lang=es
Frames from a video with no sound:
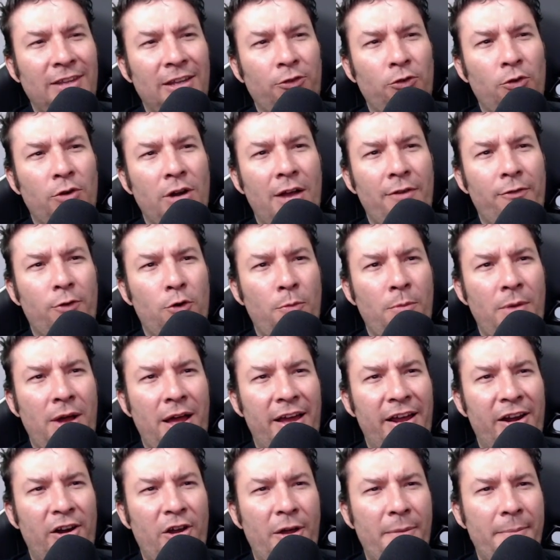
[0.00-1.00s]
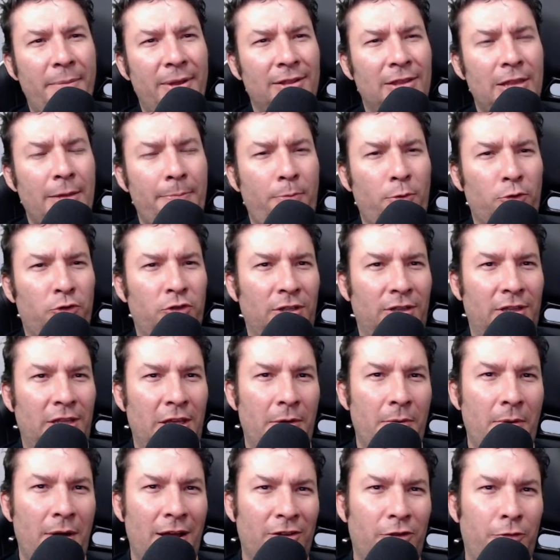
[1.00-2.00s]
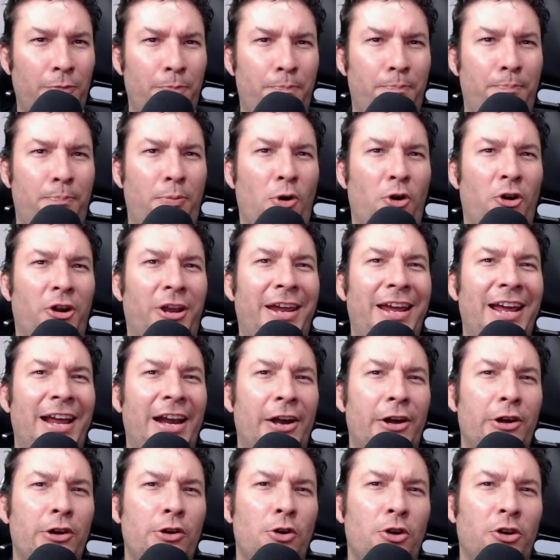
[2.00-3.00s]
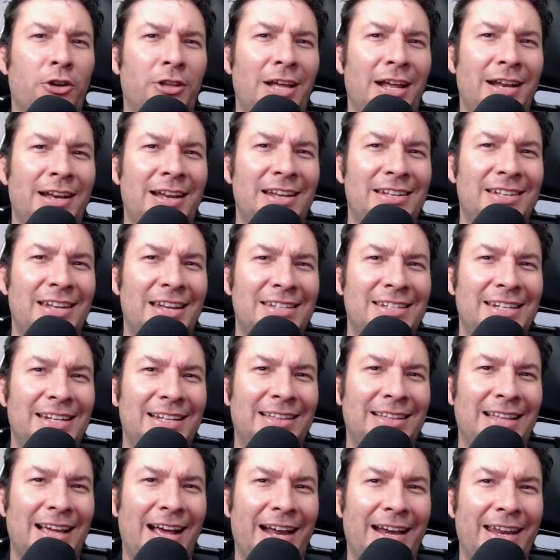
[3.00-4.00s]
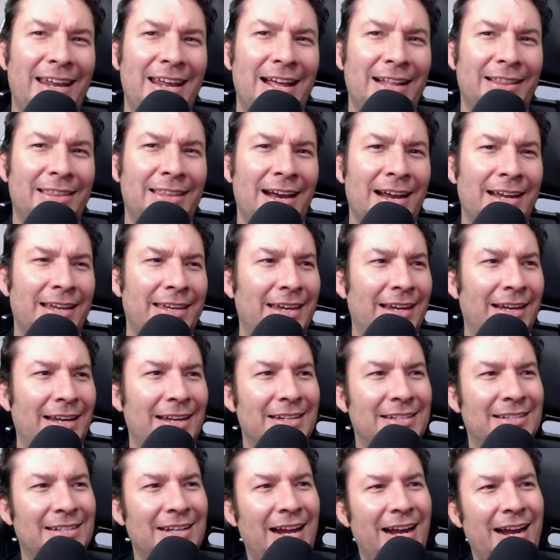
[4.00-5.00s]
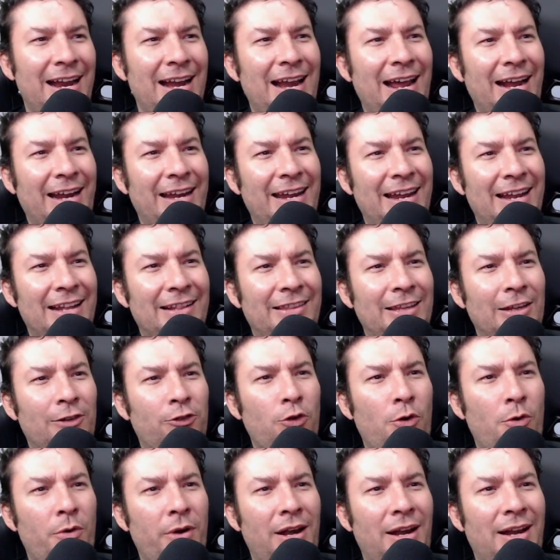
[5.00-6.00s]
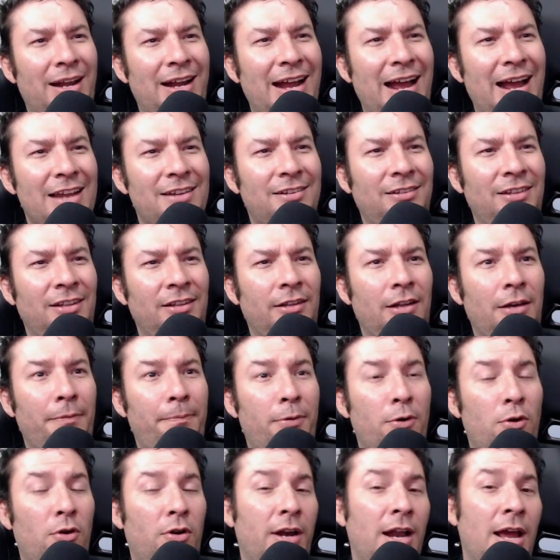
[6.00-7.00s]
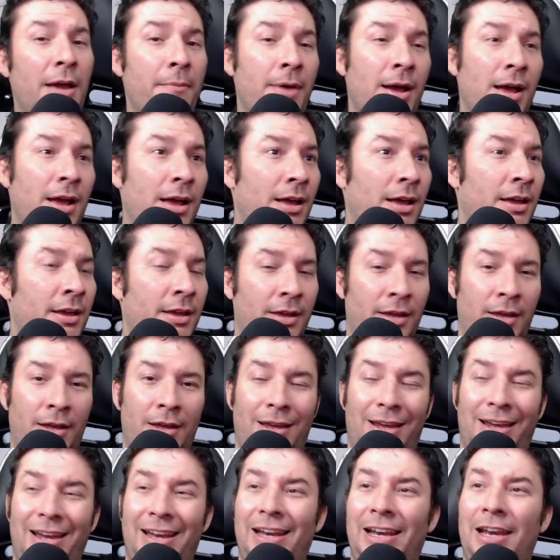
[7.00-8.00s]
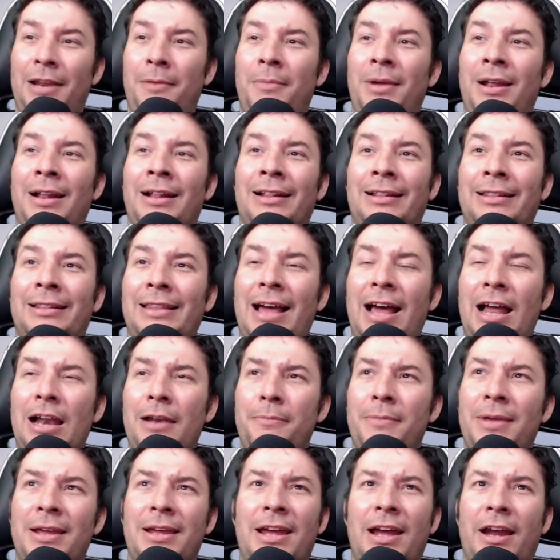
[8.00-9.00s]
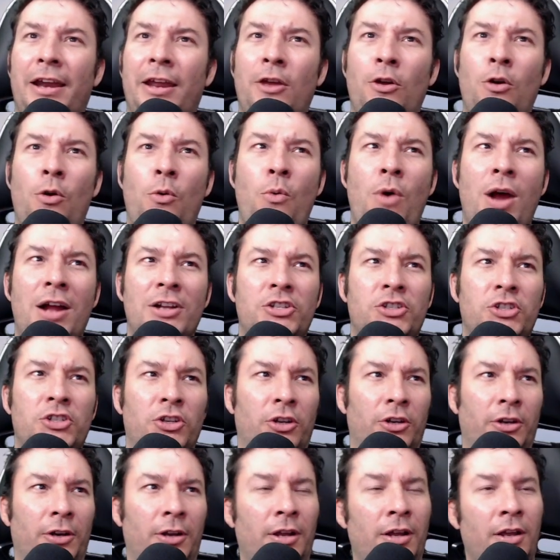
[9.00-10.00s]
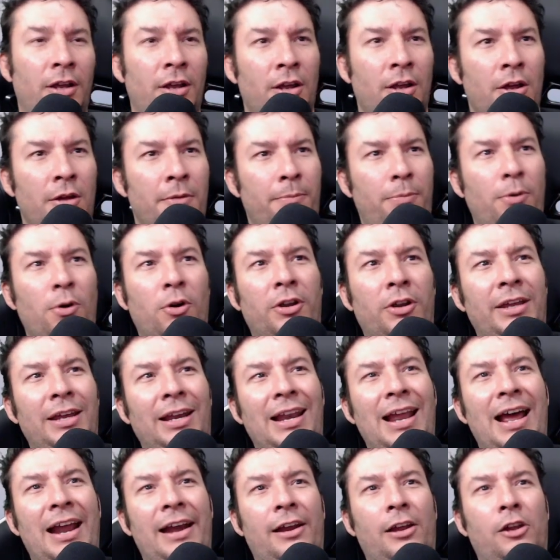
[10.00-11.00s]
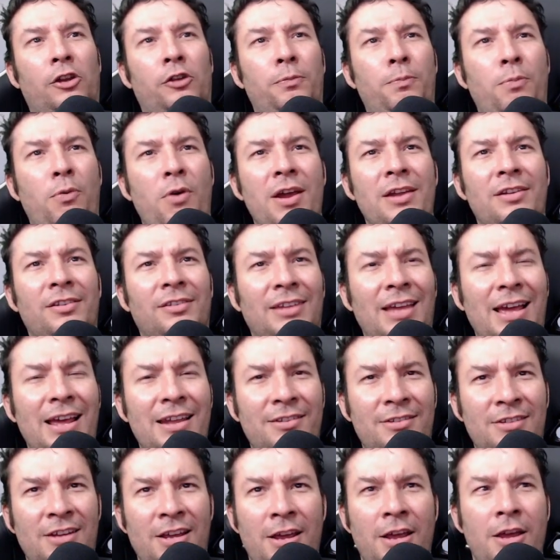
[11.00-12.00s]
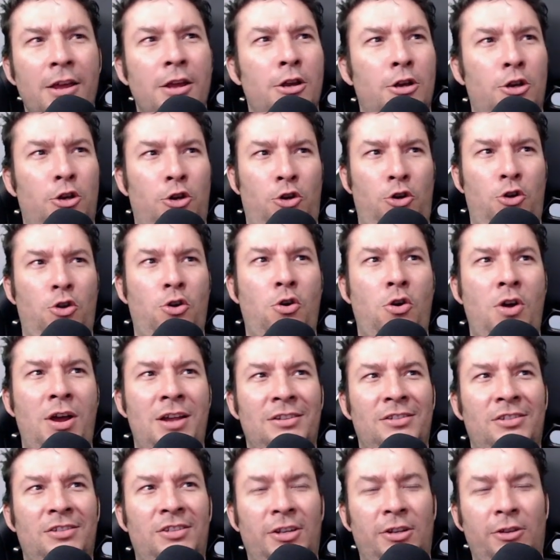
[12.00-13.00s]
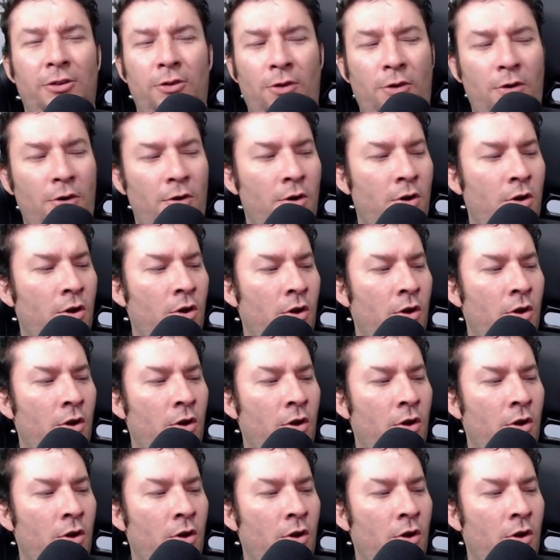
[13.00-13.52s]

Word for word: son abrumadoramente positivas, ¿por qué Riorda necesitaría tranquilizar a la gente sobre el casting del programa? Elemental, mi querido Watson, porque las respuestas no han sido